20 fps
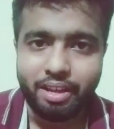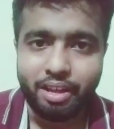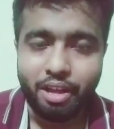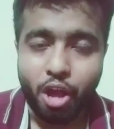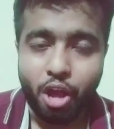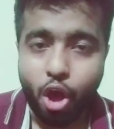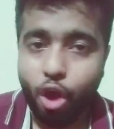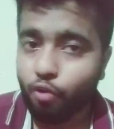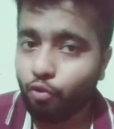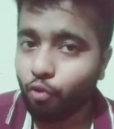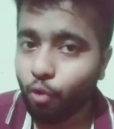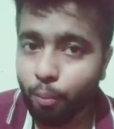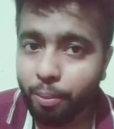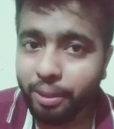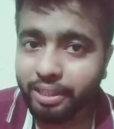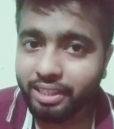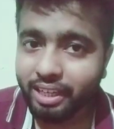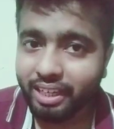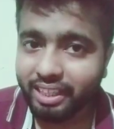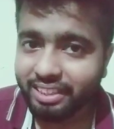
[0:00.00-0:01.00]
और वो भी
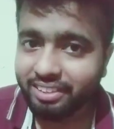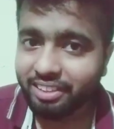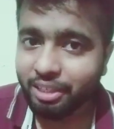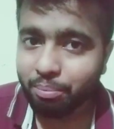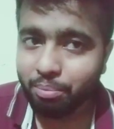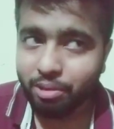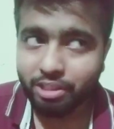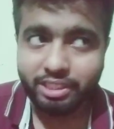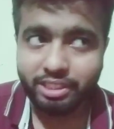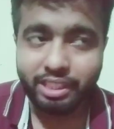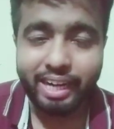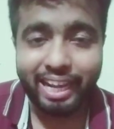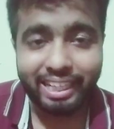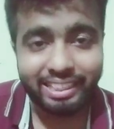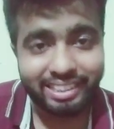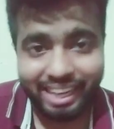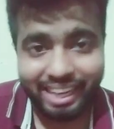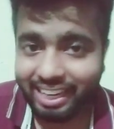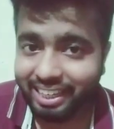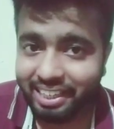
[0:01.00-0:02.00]
थर्टी थ्री परसेंट
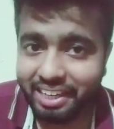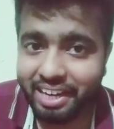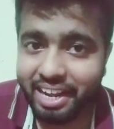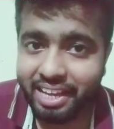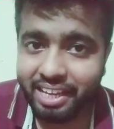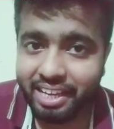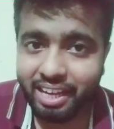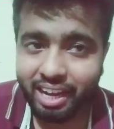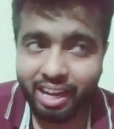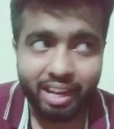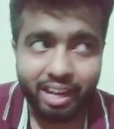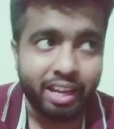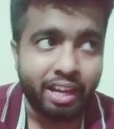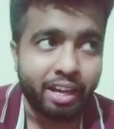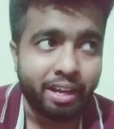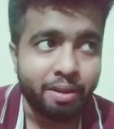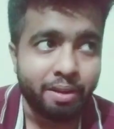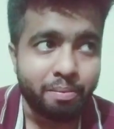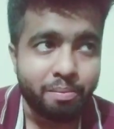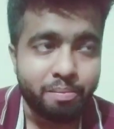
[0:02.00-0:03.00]
एग्जैक्टली नहीं कहा गया है
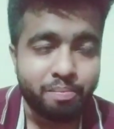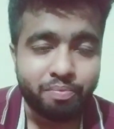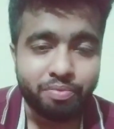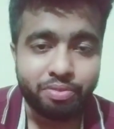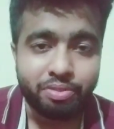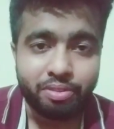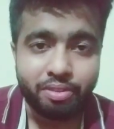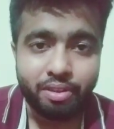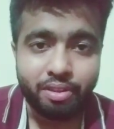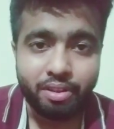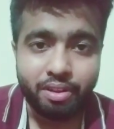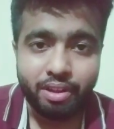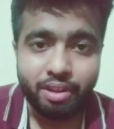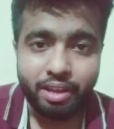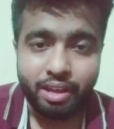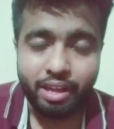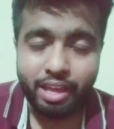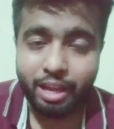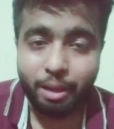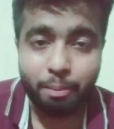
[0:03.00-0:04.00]

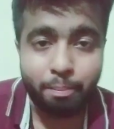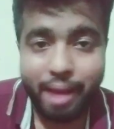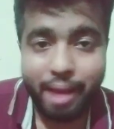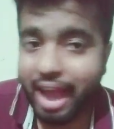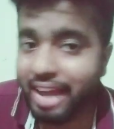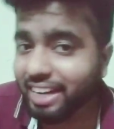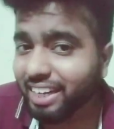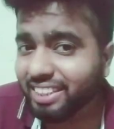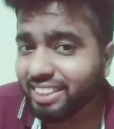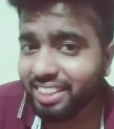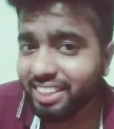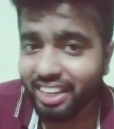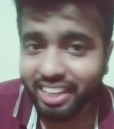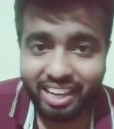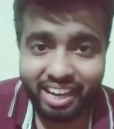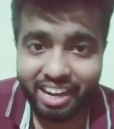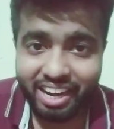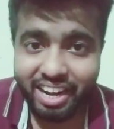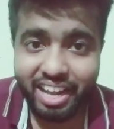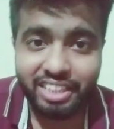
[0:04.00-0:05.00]
एक बैरियर दिया गया है
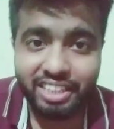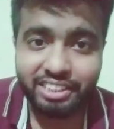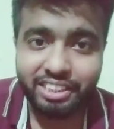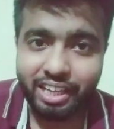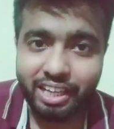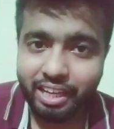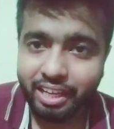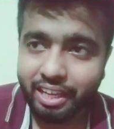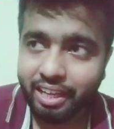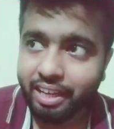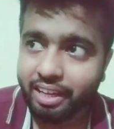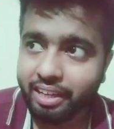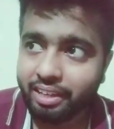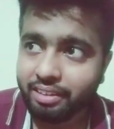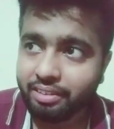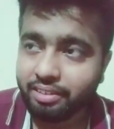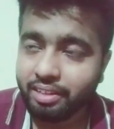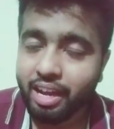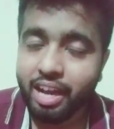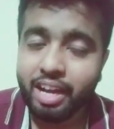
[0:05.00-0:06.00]
रेंज दिया गया है
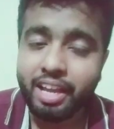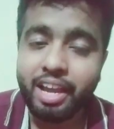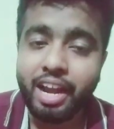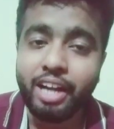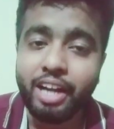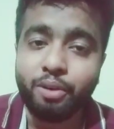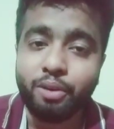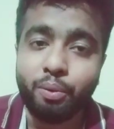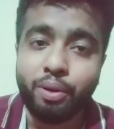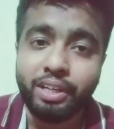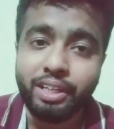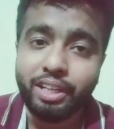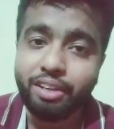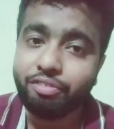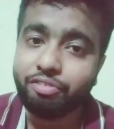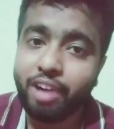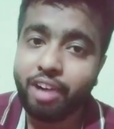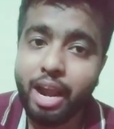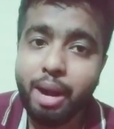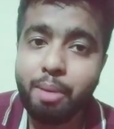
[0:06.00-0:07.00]
कहा गया है ट्वेंटी
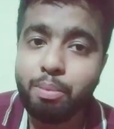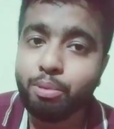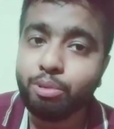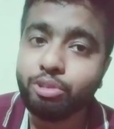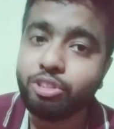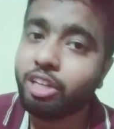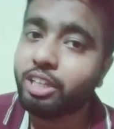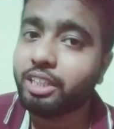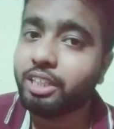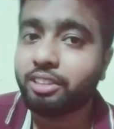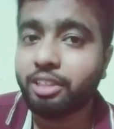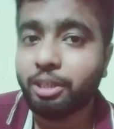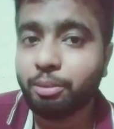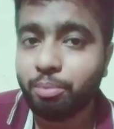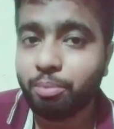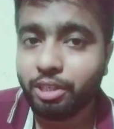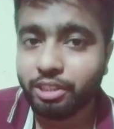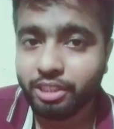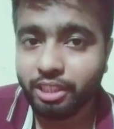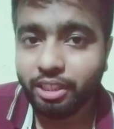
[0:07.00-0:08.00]
फाइव टू थर्टी थ्री
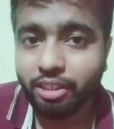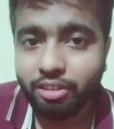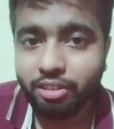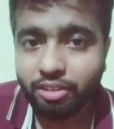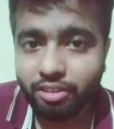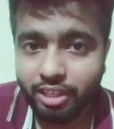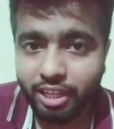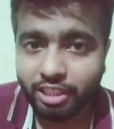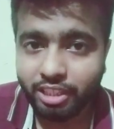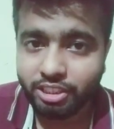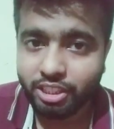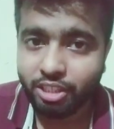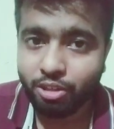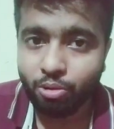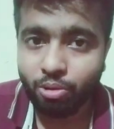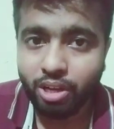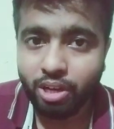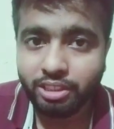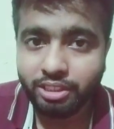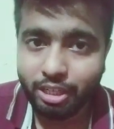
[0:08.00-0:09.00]
परसेंट रिडक्शन होगा
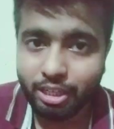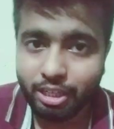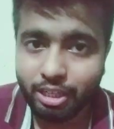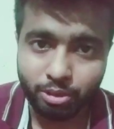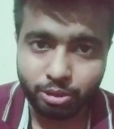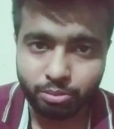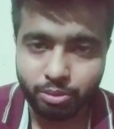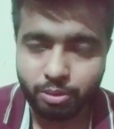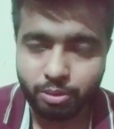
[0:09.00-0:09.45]
सिलेबस में